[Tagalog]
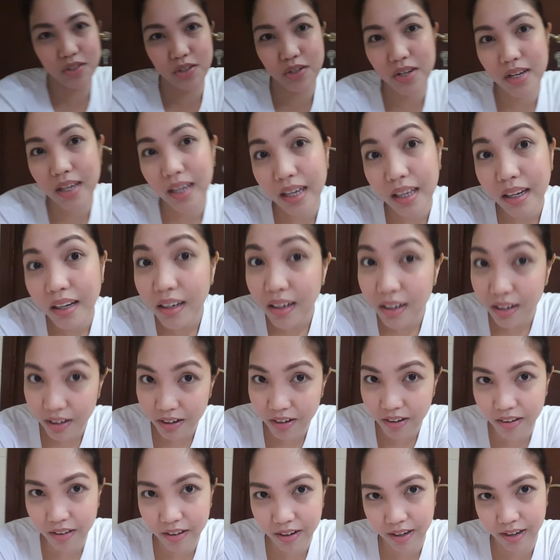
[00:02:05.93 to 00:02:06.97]
Chicken
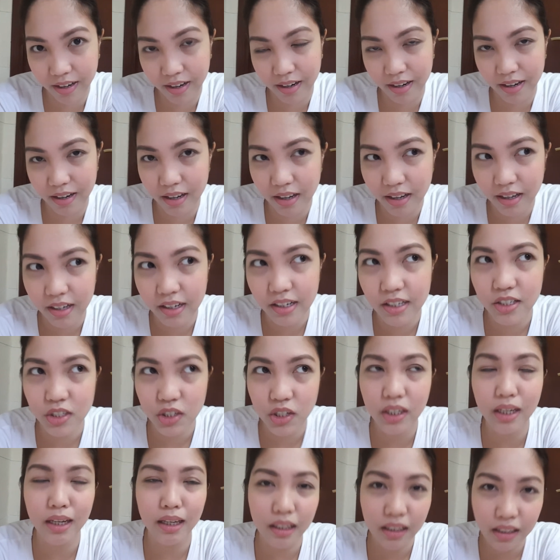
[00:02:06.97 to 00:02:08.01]
curry.
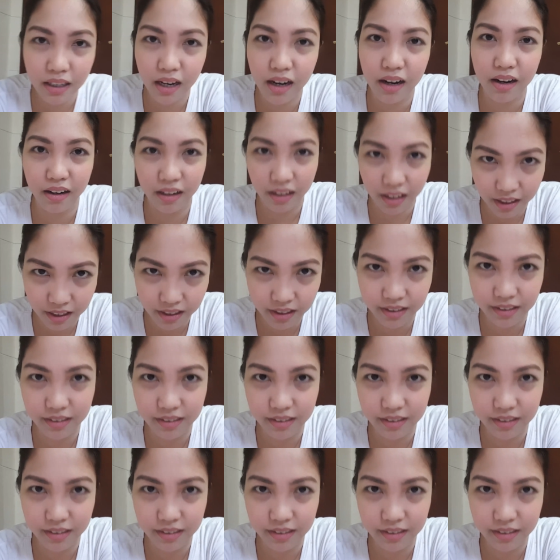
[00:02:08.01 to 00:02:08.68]
Chicken curry.